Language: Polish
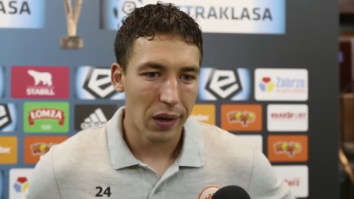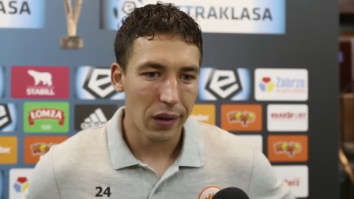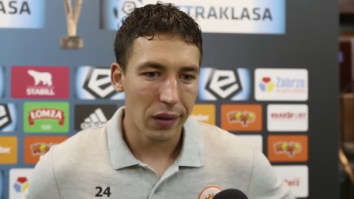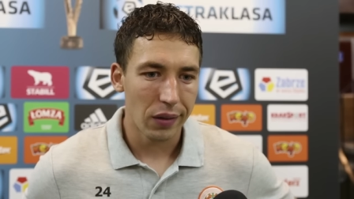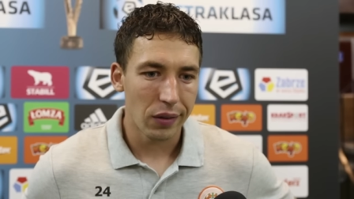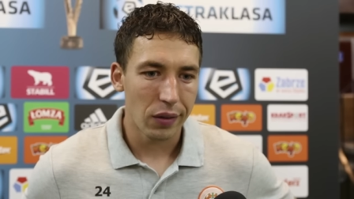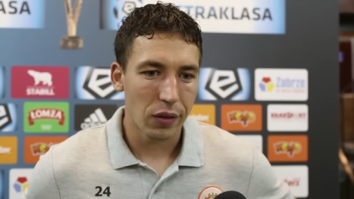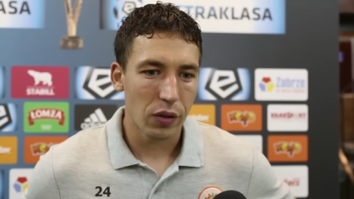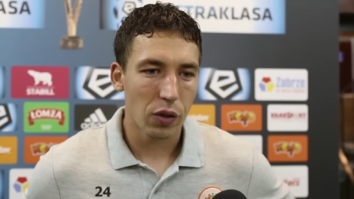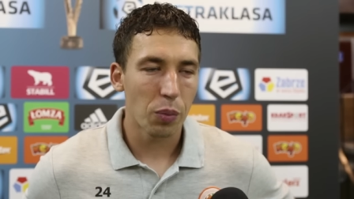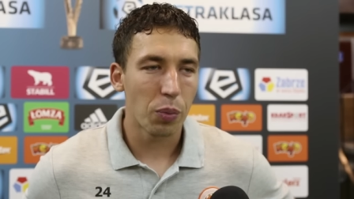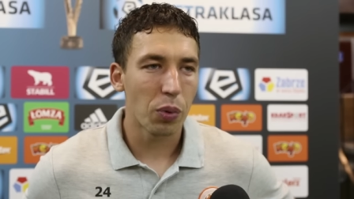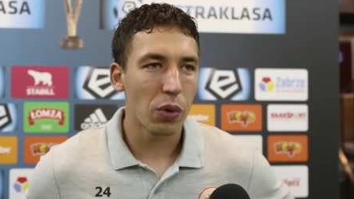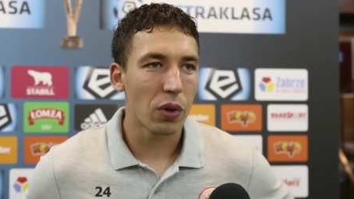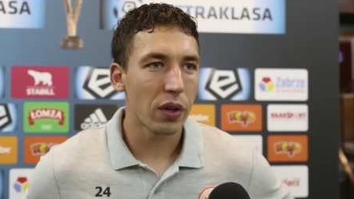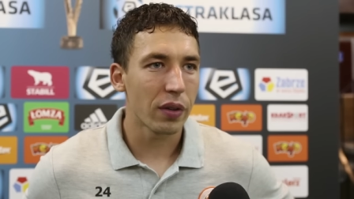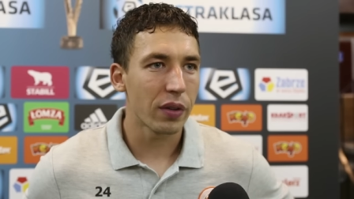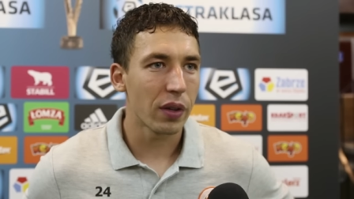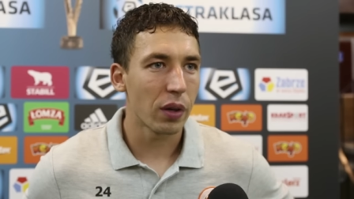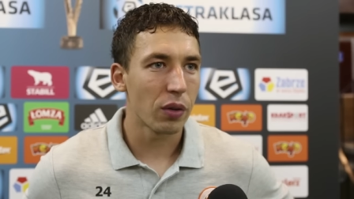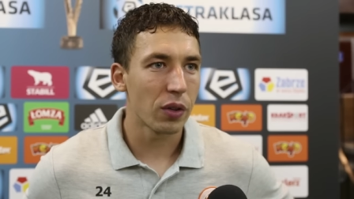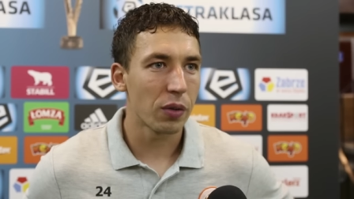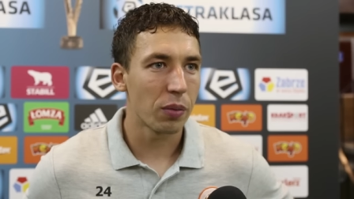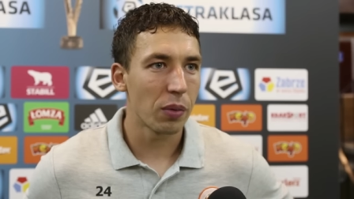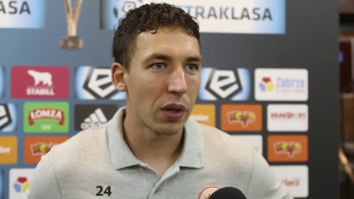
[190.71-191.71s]
No, co
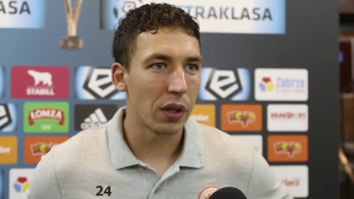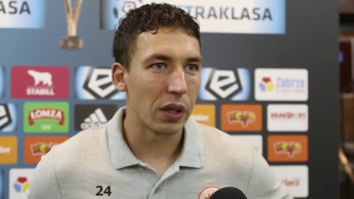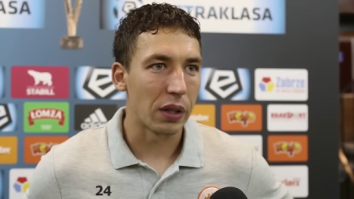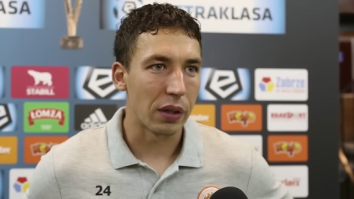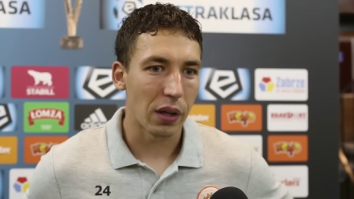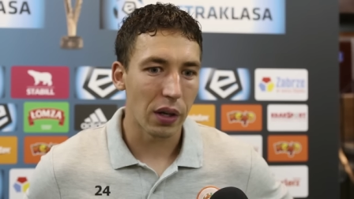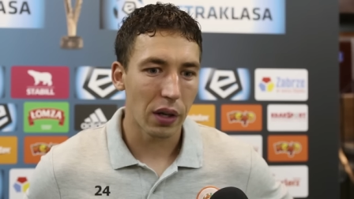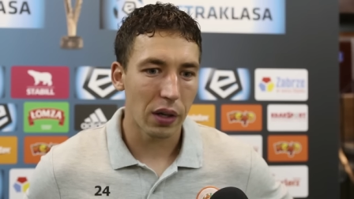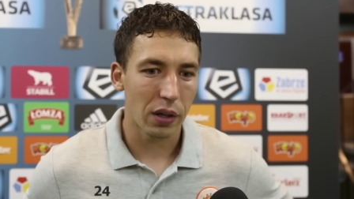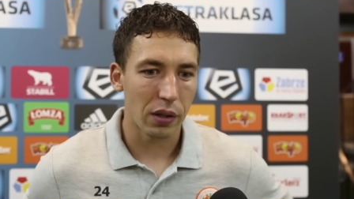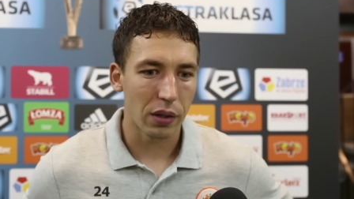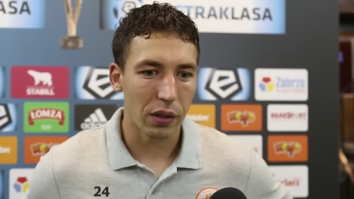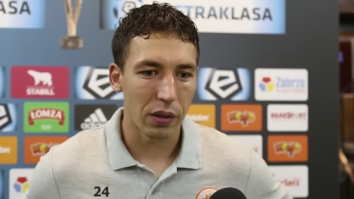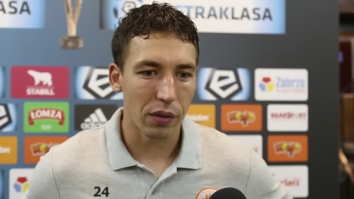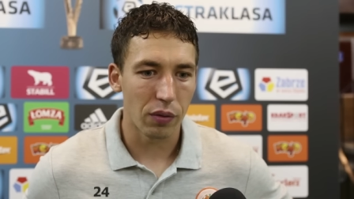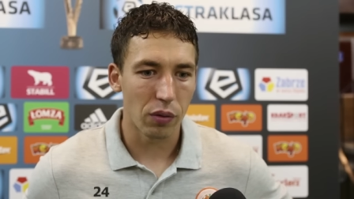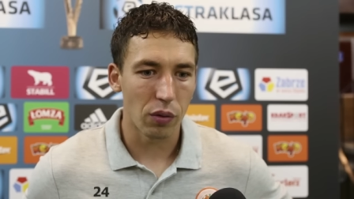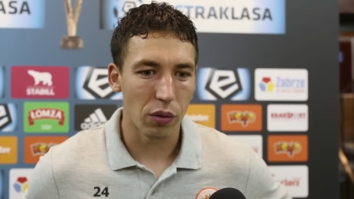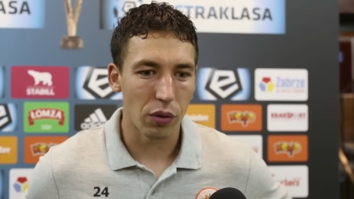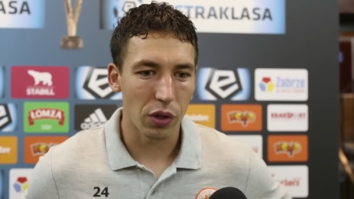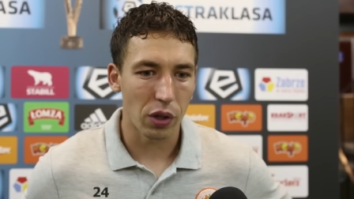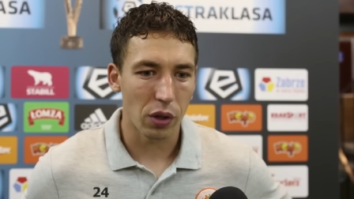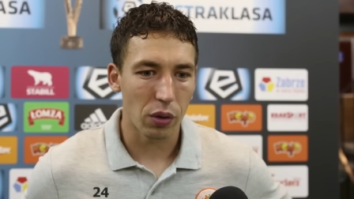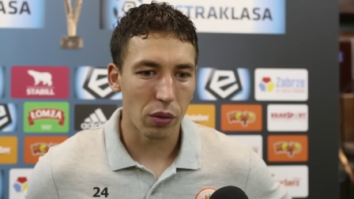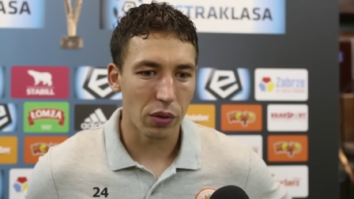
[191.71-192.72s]
pokazały zmiany, tak? W
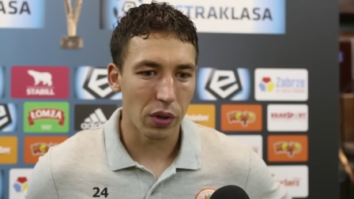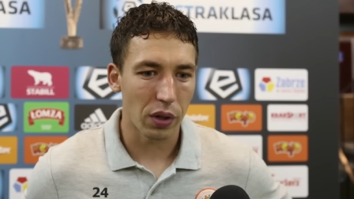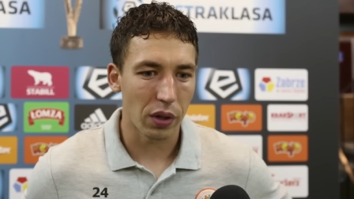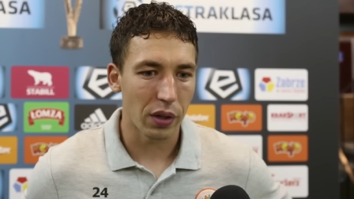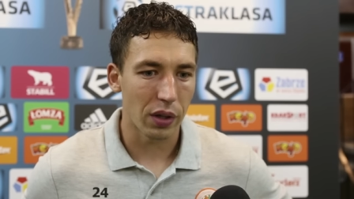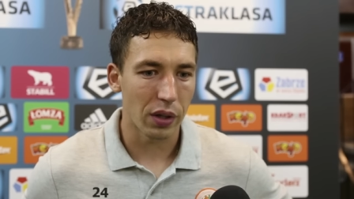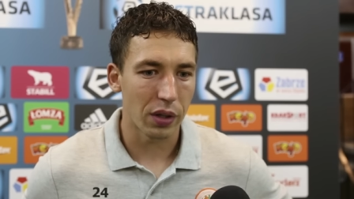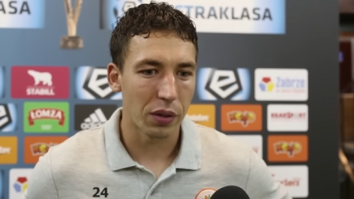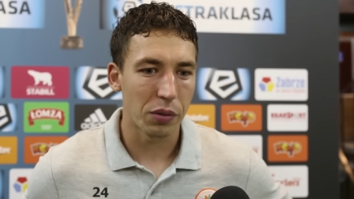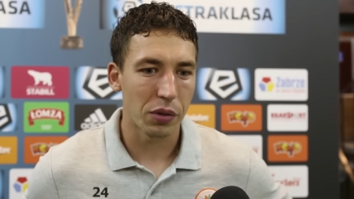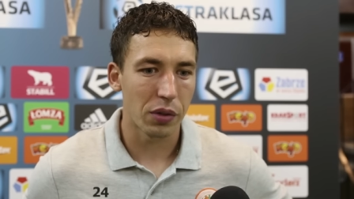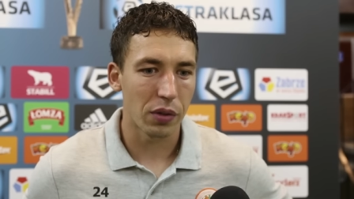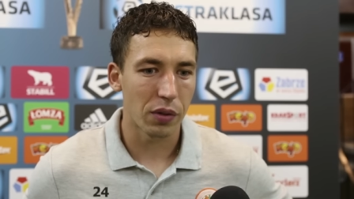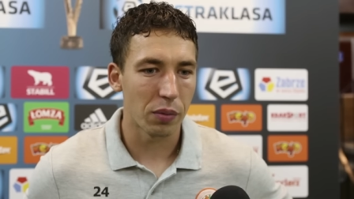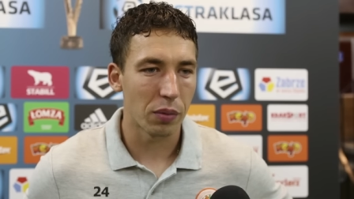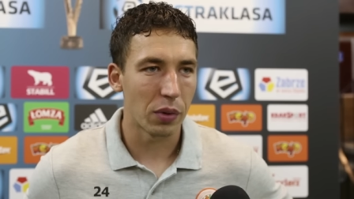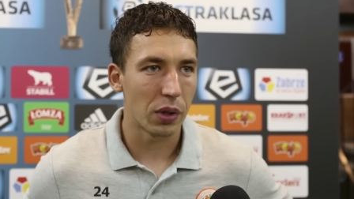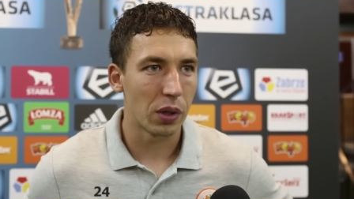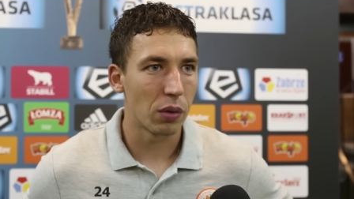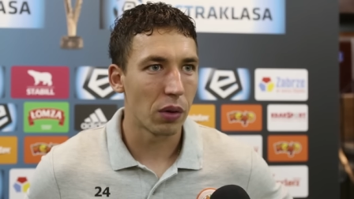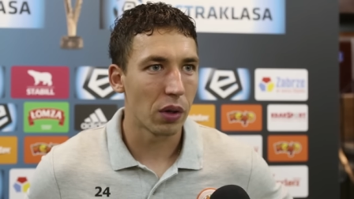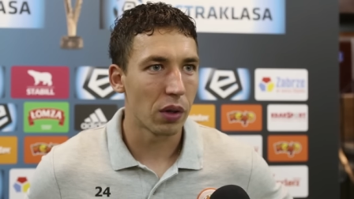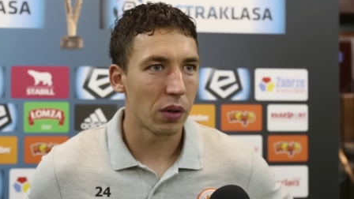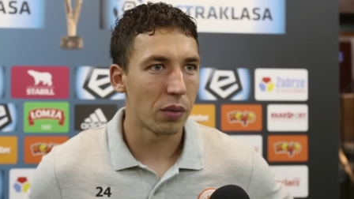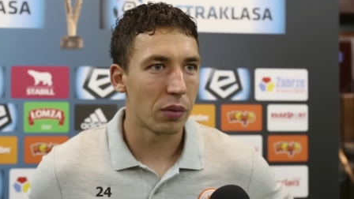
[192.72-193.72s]
Górniku ta gra im się
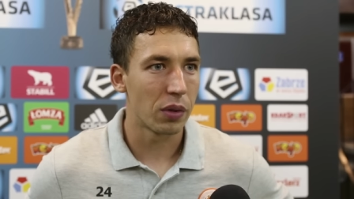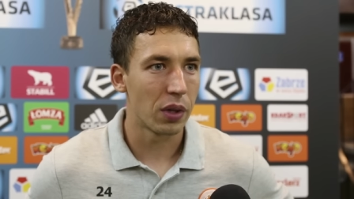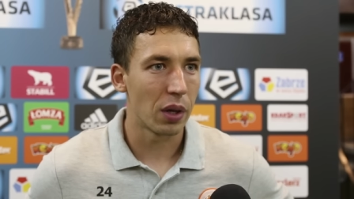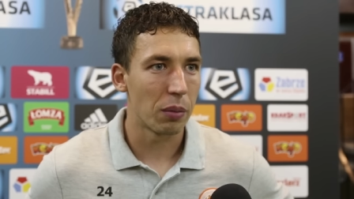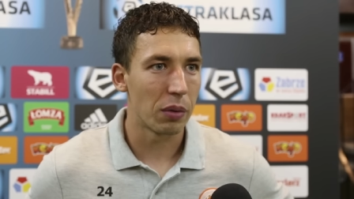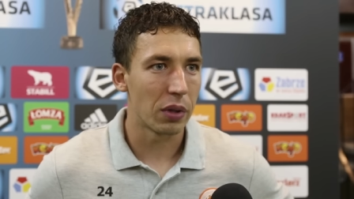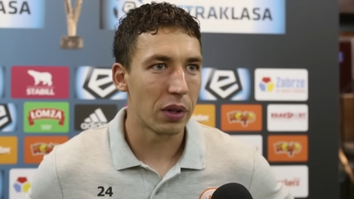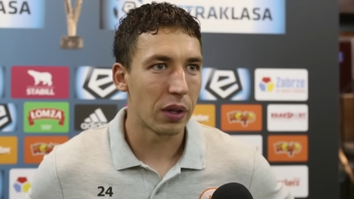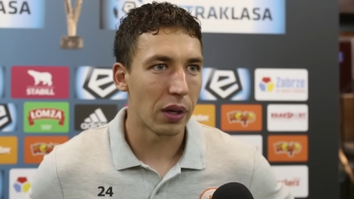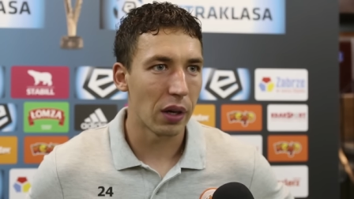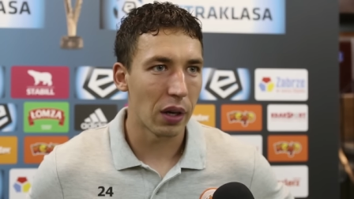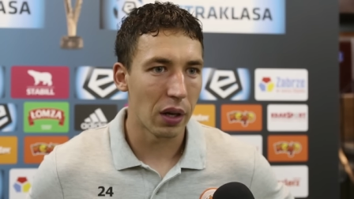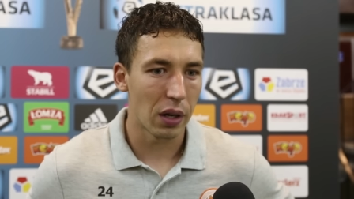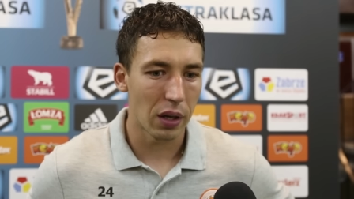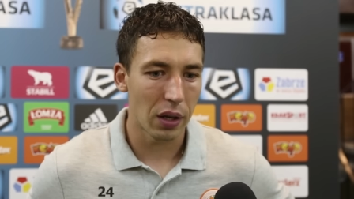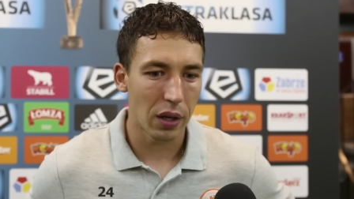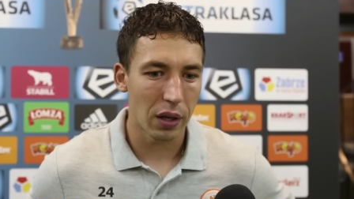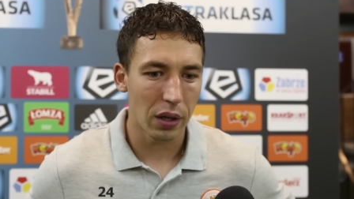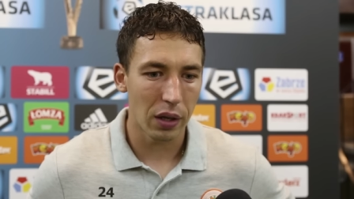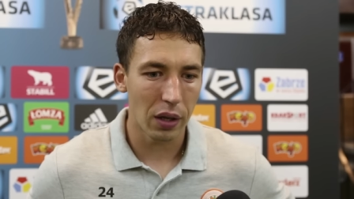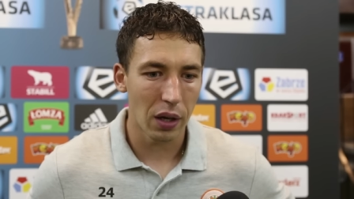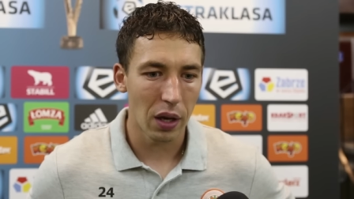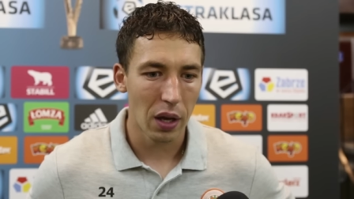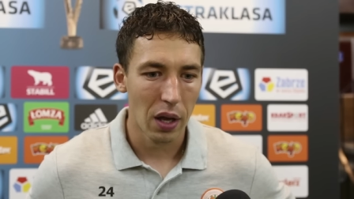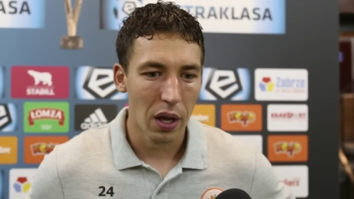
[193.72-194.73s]
zmieniła diametralnie
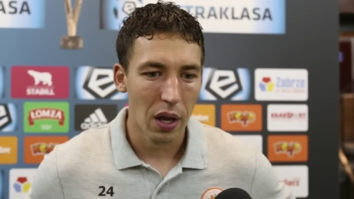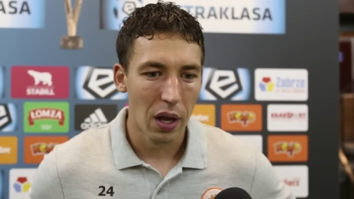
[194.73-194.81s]
i